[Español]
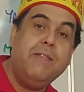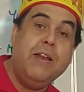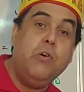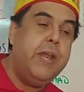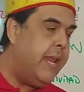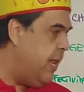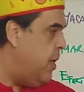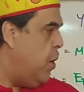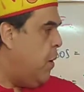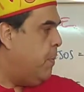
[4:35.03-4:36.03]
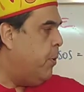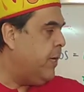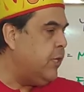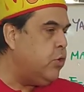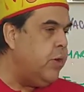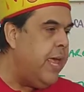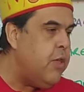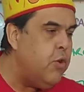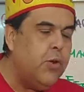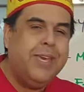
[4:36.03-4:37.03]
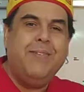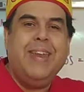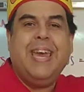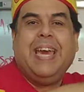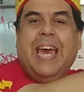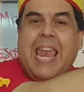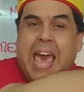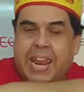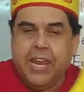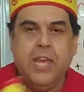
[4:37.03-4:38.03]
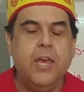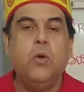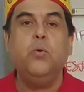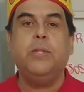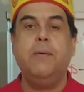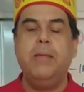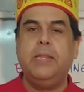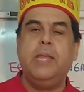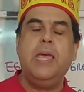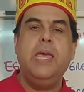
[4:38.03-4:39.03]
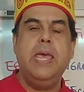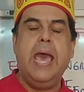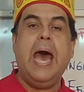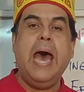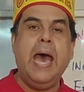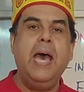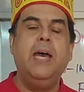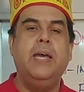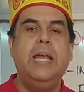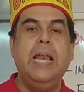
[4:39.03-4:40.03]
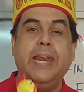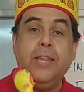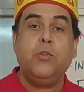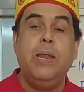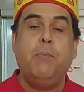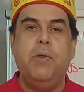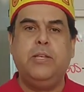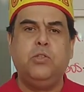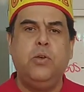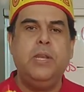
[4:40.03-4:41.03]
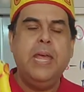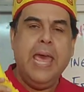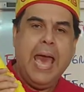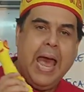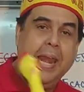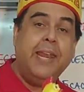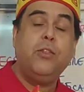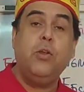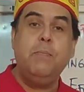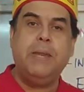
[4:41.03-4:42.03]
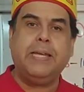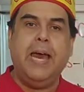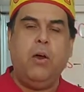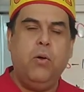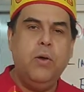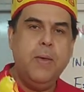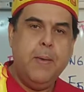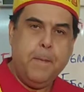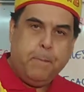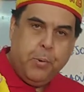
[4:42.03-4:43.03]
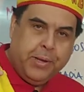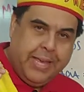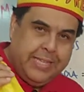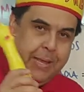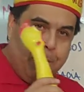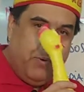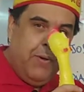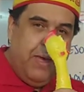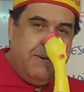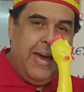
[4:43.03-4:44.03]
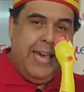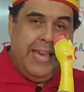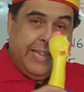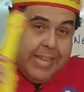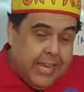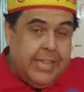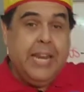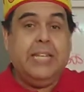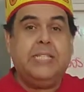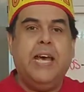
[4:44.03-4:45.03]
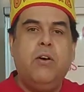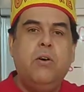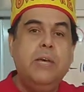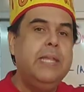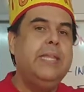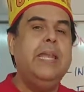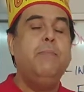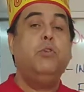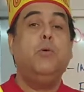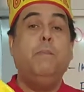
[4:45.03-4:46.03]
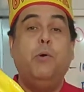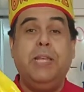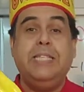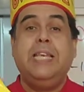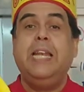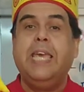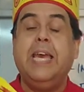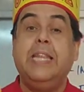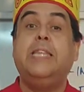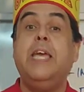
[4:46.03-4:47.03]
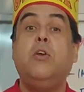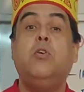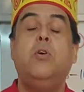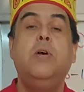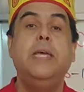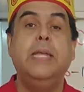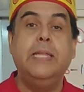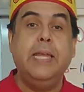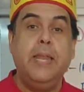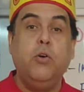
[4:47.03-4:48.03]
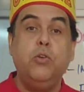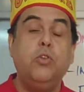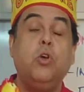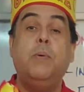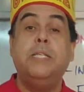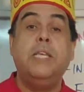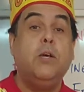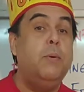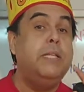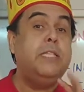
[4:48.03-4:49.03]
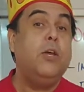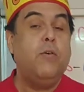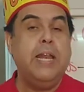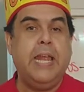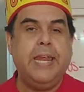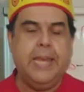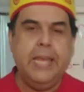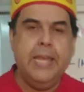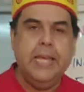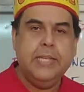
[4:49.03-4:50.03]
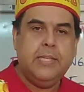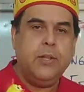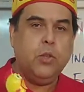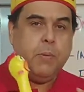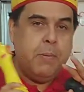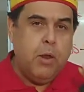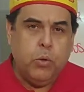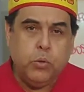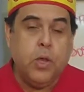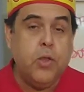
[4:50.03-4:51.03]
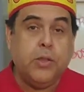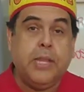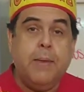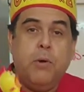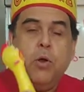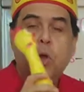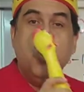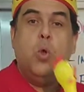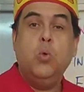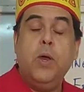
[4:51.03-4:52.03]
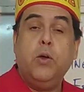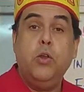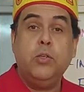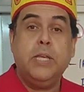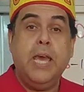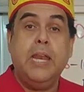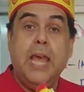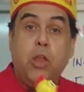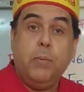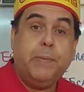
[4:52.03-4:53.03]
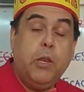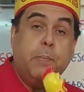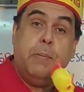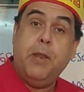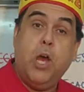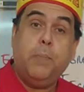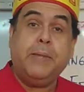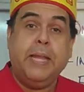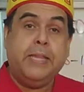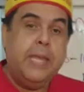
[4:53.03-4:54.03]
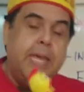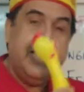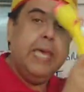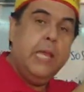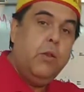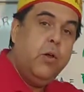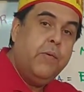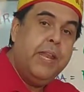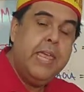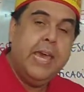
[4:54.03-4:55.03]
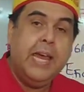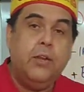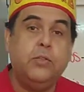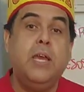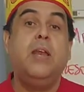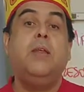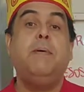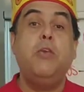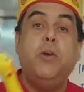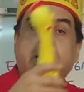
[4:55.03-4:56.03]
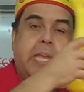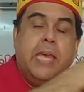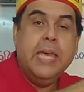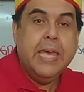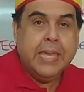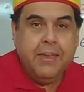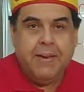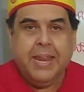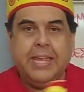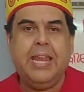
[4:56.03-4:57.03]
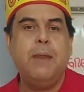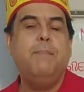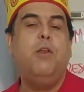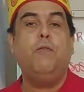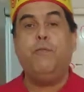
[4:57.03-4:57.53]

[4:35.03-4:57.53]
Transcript: que valoran, porque son ellos los que van a jalar justamente a el resto de la población, al resto del mercado. Porque si el problema está generalizado, tenemos un potencial gigantesco de negocio como así como el chico bailarín. ¿Cierto? Primero los usuarios extremos, luego los early adopters, los primeros adoptantes, y luego van a llegar los early majority, que van a generarme los